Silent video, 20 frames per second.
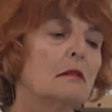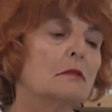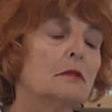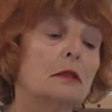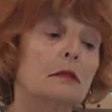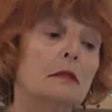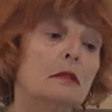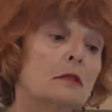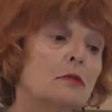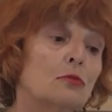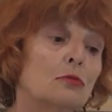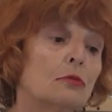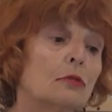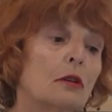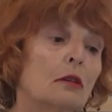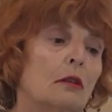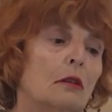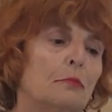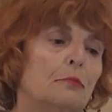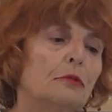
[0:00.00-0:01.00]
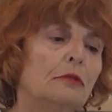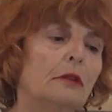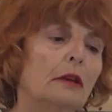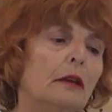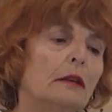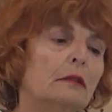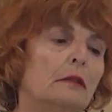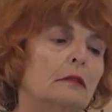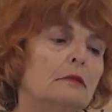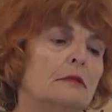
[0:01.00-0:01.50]
C'était son cœur
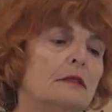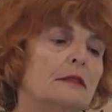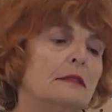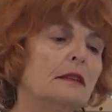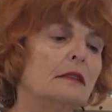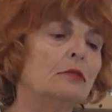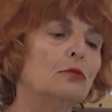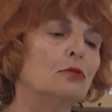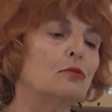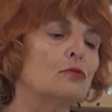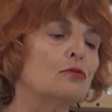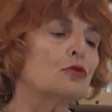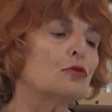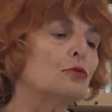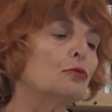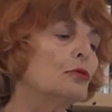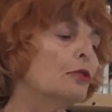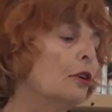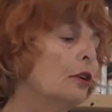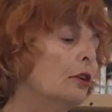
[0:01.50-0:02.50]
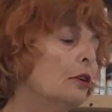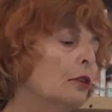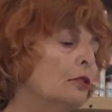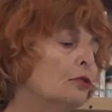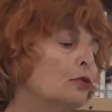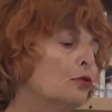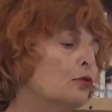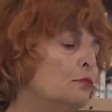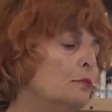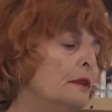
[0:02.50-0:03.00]
peut-être, disait-on, son cœur
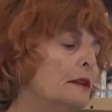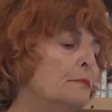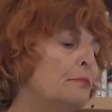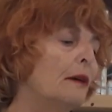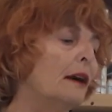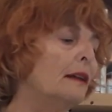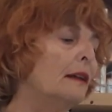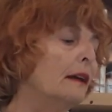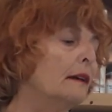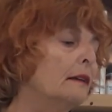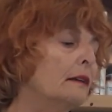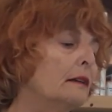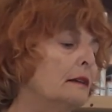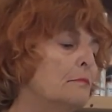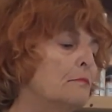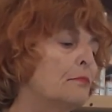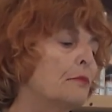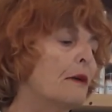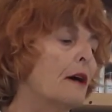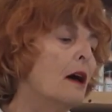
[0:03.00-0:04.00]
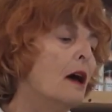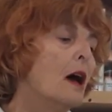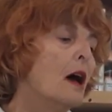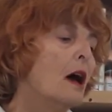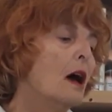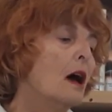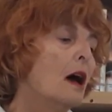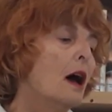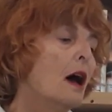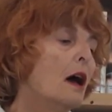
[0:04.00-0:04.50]
troublé par la grippe.
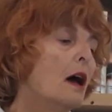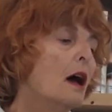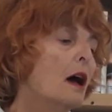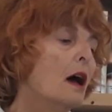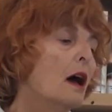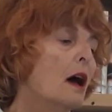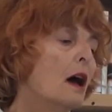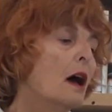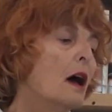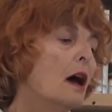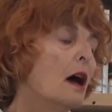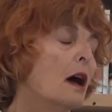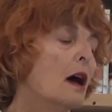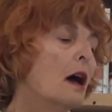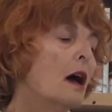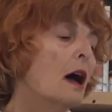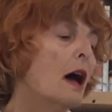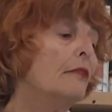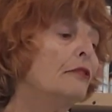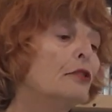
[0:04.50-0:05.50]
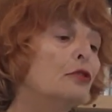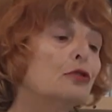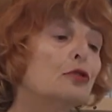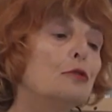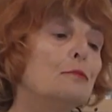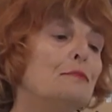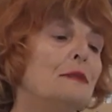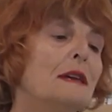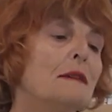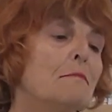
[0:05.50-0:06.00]
Avant que
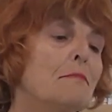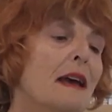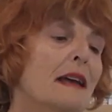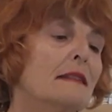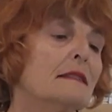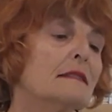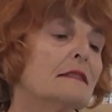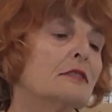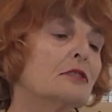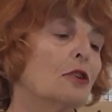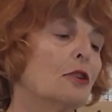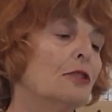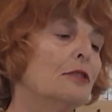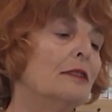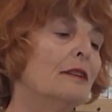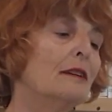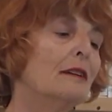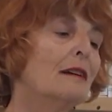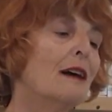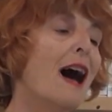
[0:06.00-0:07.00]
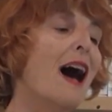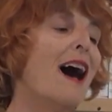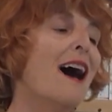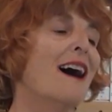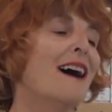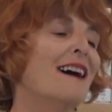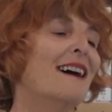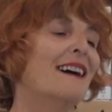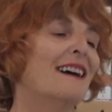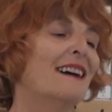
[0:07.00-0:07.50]
Big Ben sonne,
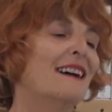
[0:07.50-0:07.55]
ah,